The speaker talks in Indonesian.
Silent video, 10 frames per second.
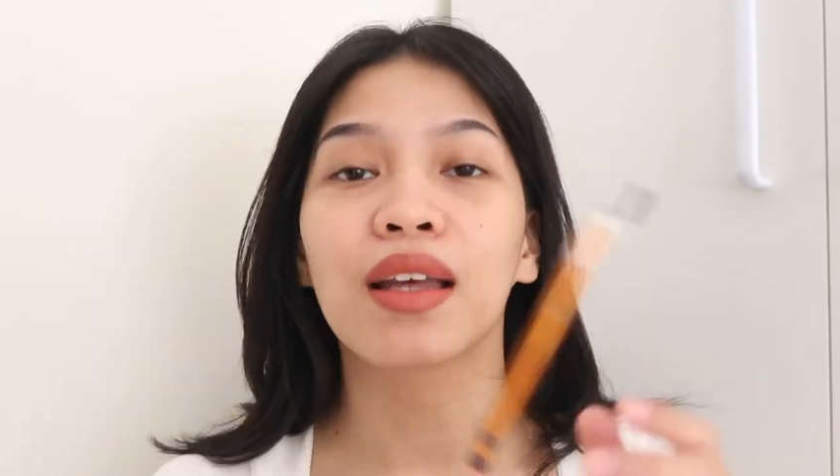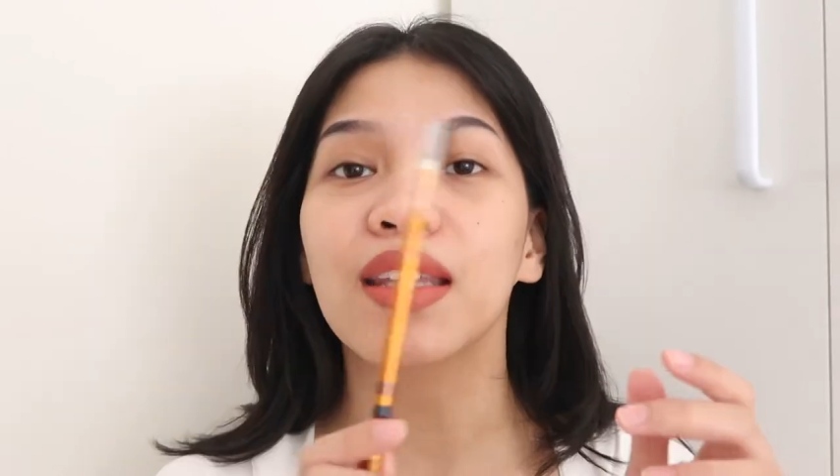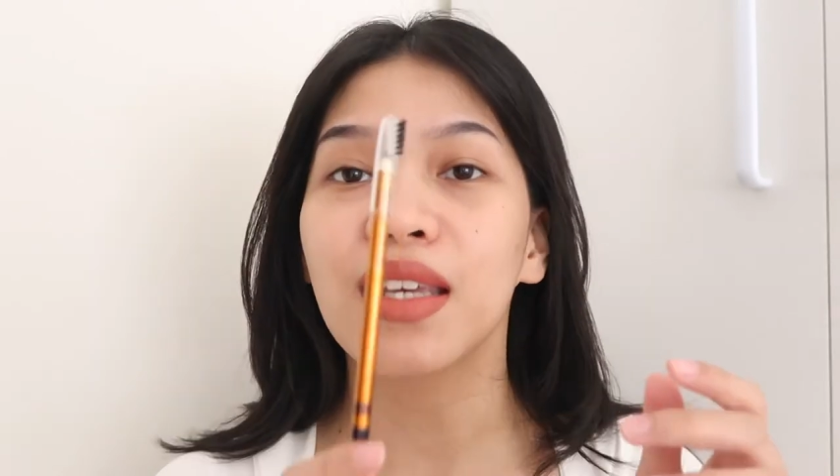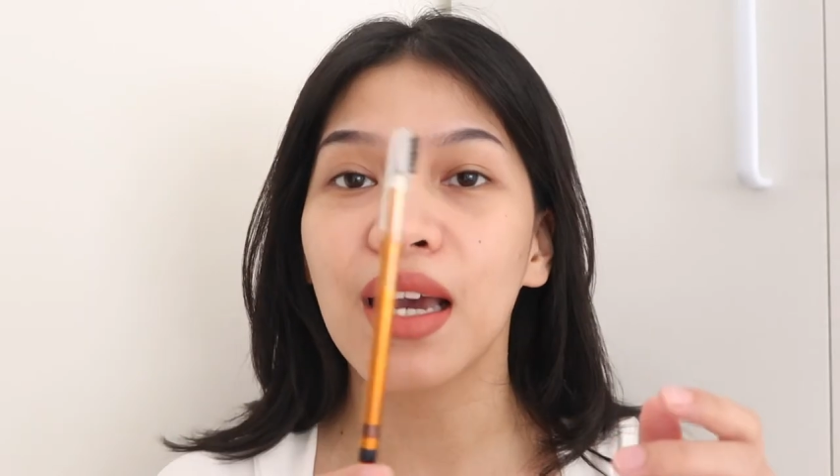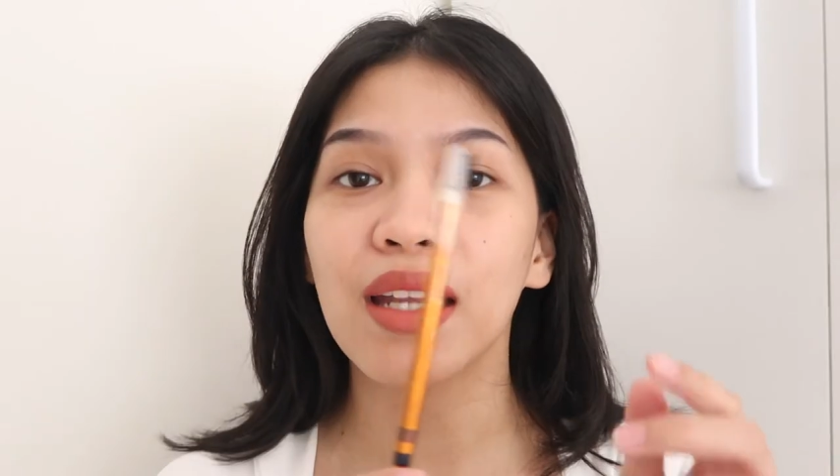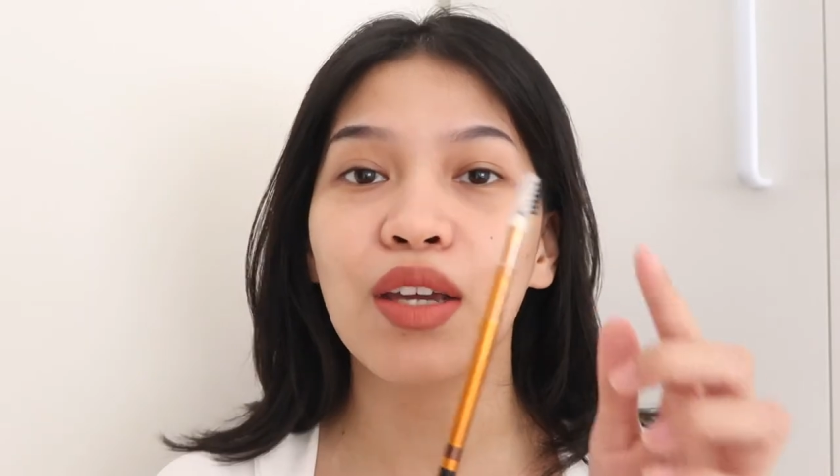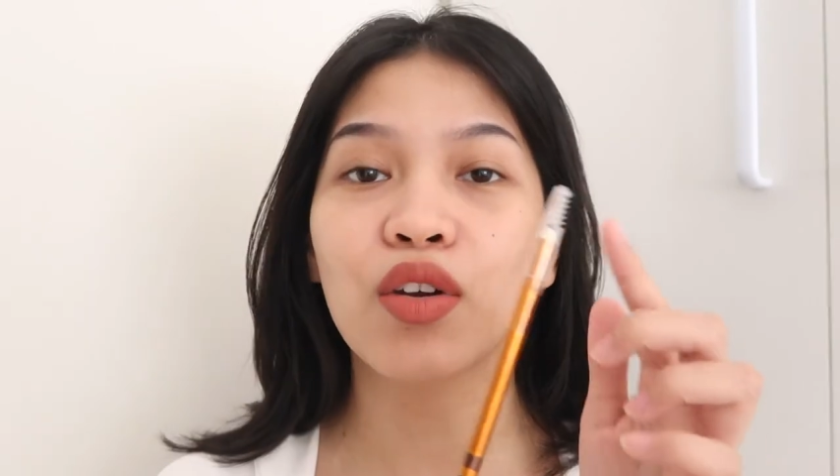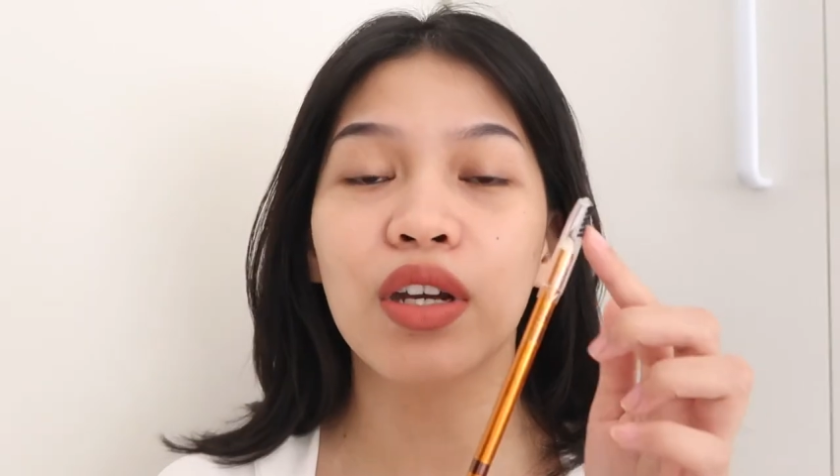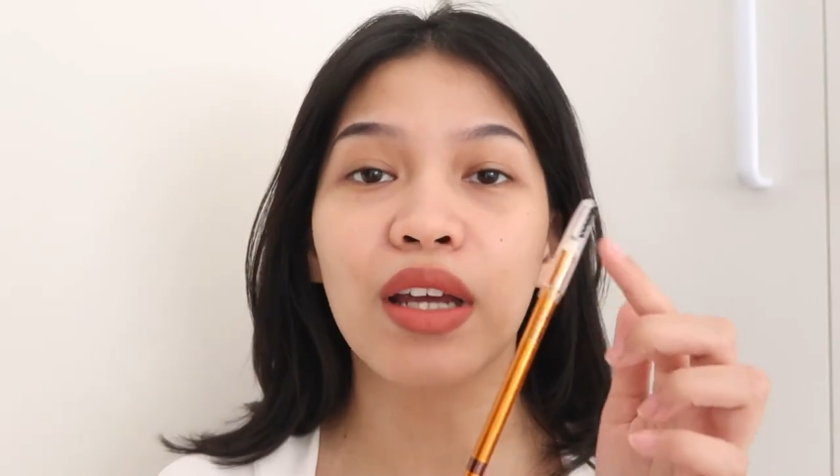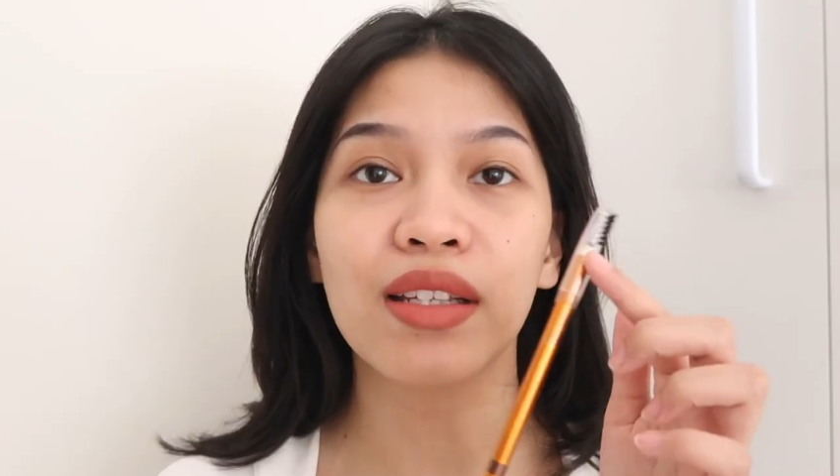Ketiga, dia
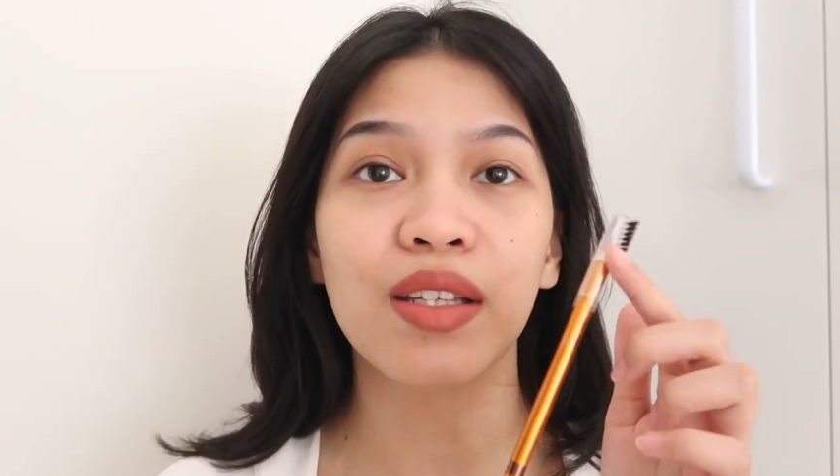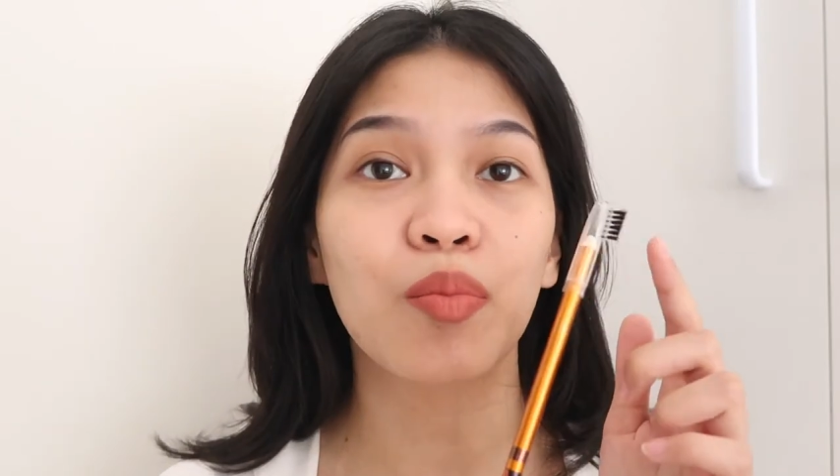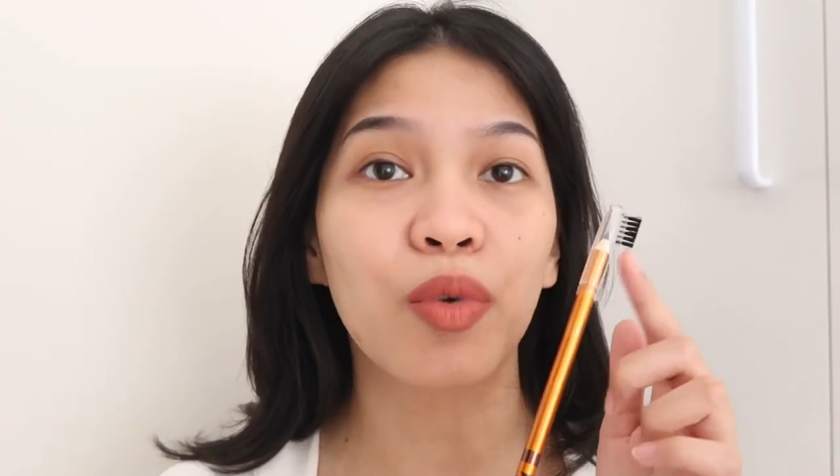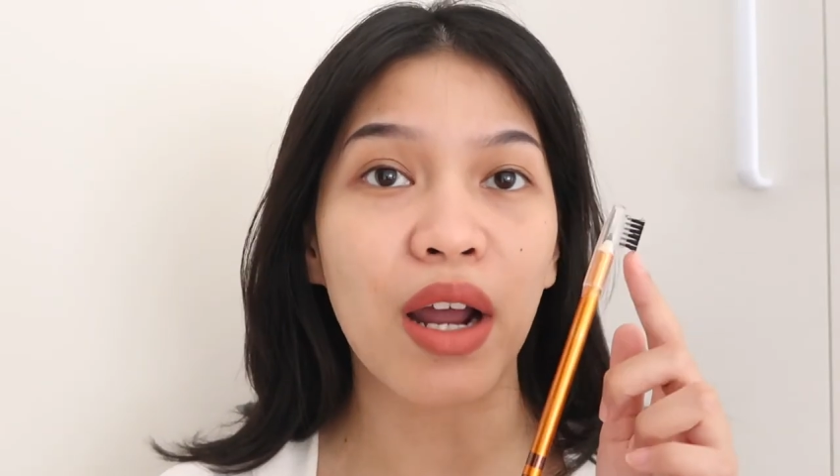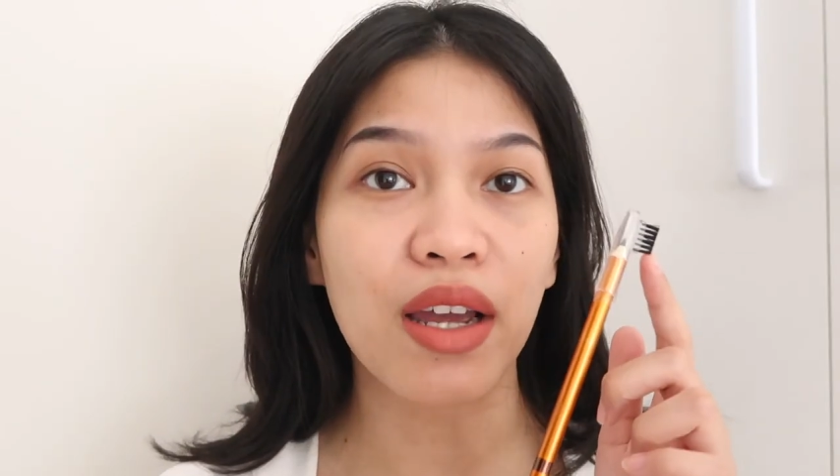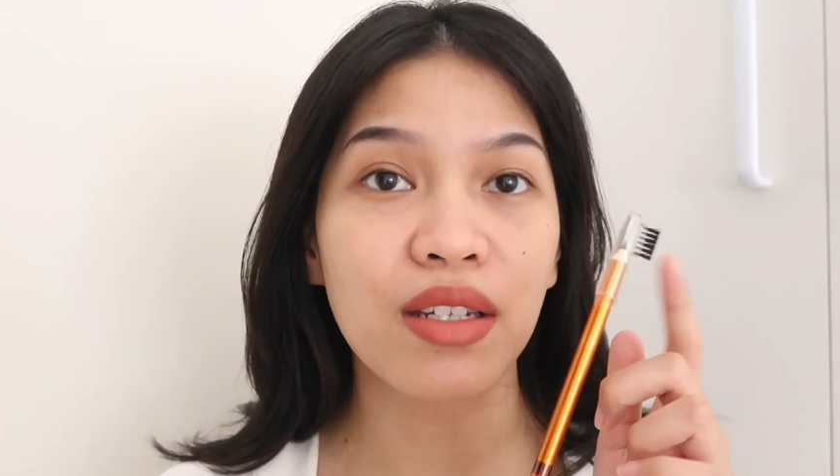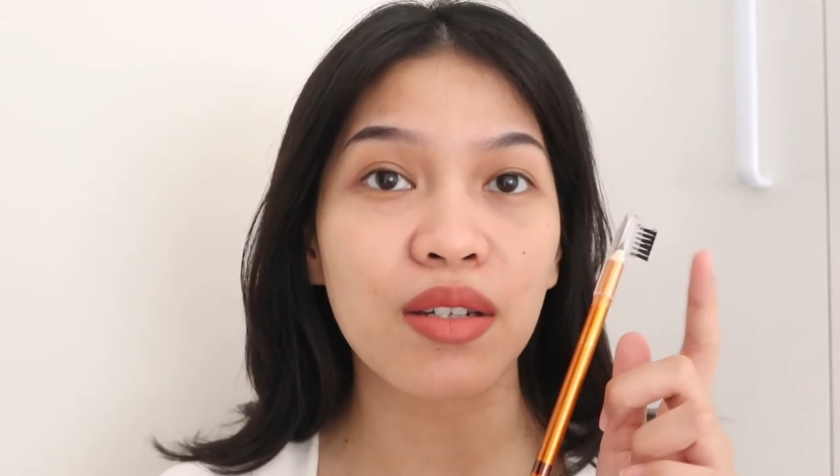udah dikasih brush.